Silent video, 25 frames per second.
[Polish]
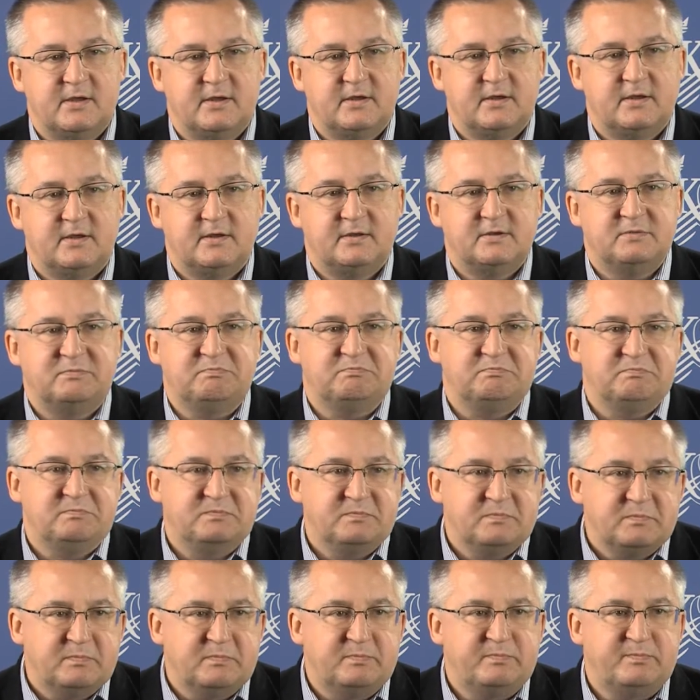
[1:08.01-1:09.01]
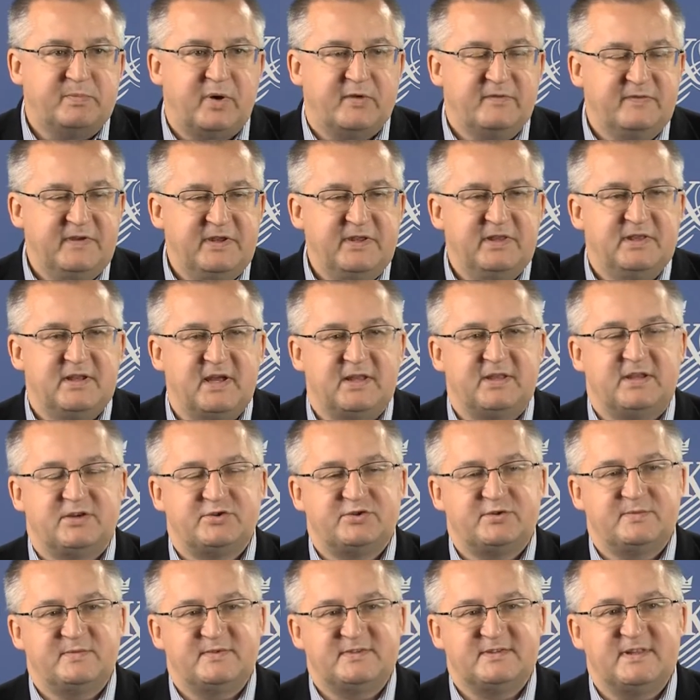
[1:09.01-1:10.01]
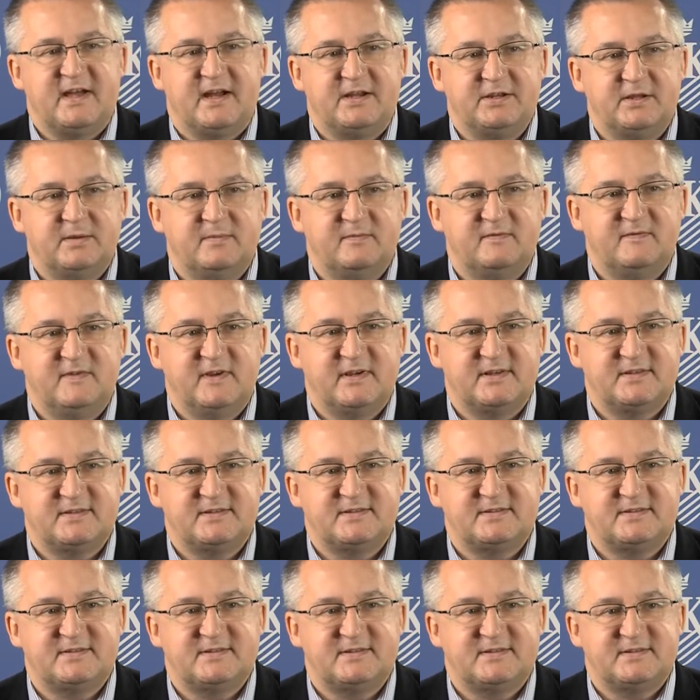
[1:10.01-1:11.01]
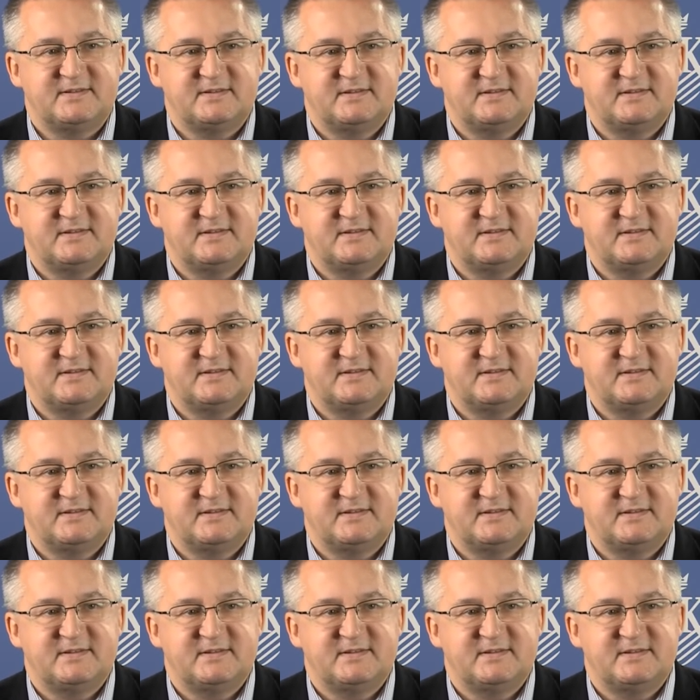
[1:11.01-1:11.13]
E, powinna naszym zdaniem więc